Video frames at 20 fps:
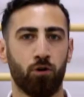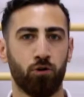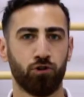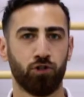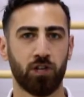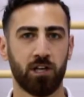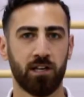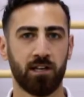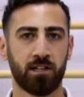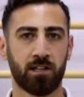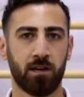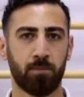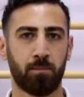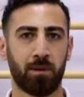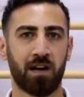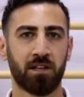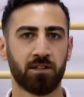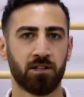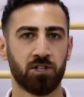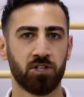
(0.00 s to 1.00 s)
Öncelikle
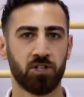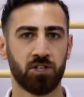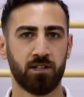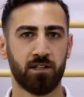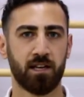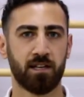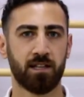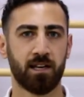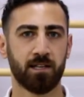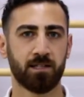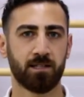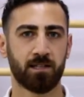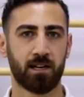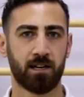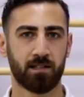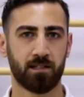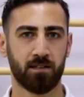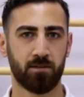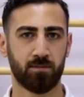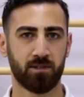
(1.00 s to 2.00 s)
bandajı neden
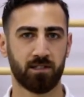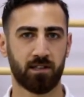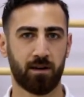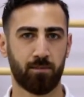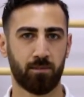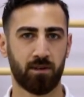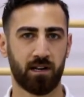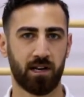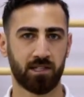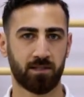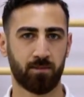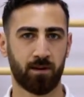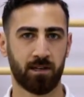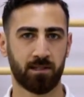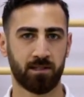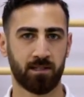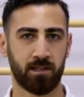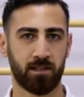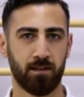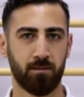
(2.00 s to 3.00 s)
sardığımızdan biraz
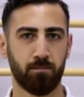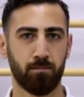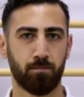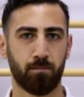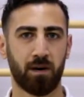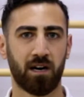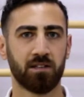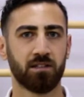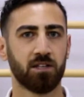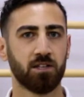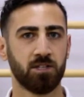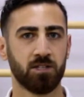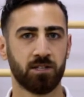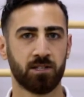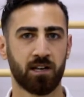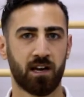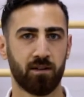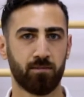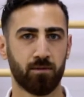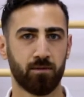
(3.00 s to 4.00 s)
bahsedeyim. Bandajı
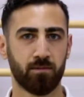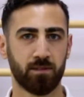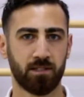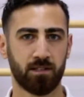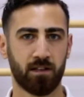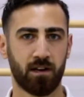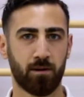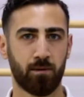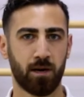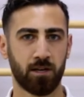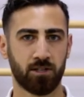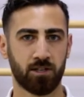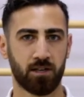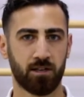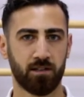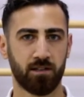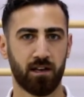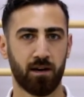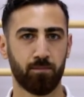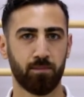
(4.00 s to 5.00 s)
sarmamızın
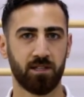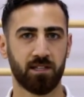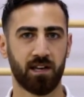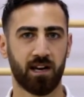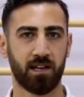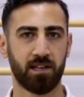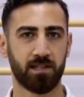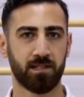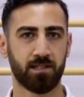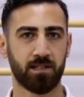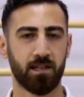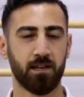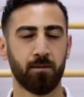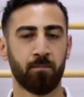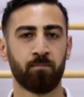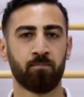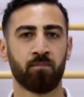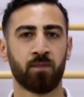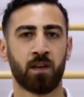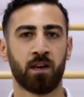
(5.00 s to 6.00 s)
amaçlarından bir tanesi
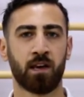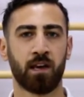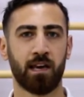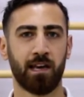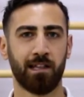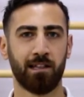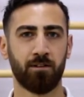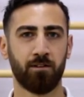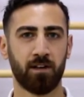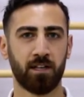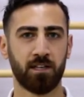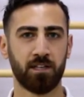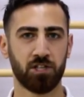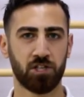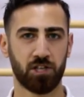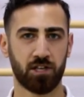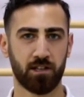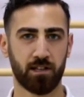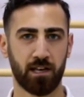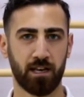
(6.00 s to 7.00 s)
Eldivenin
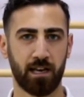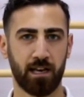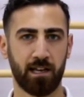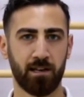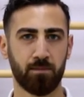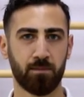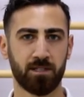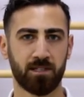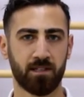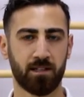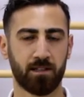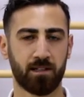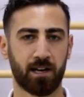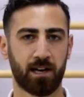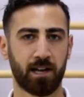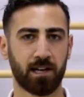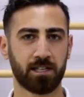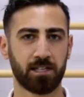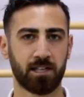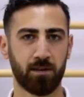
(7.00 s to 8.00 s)
içinde elimizin
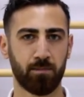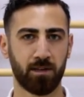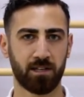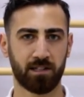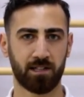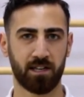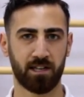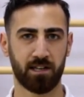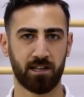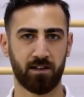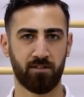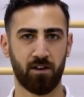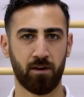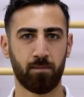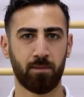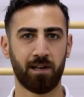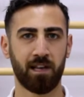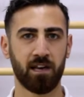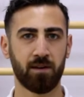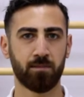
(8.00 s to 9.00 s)
tarak kemiklerini
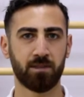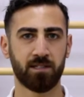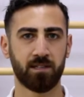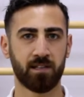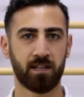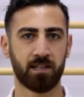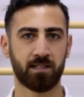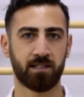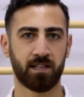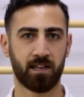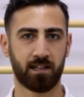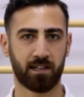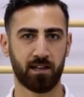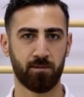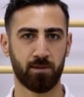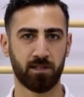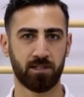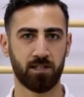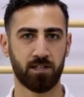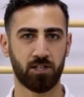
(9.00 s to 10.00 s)
ve bileğimizi
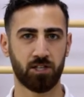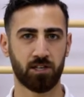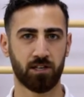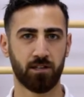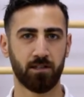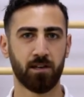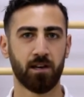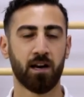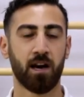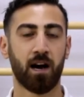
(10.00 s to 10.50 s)
desteklemesi için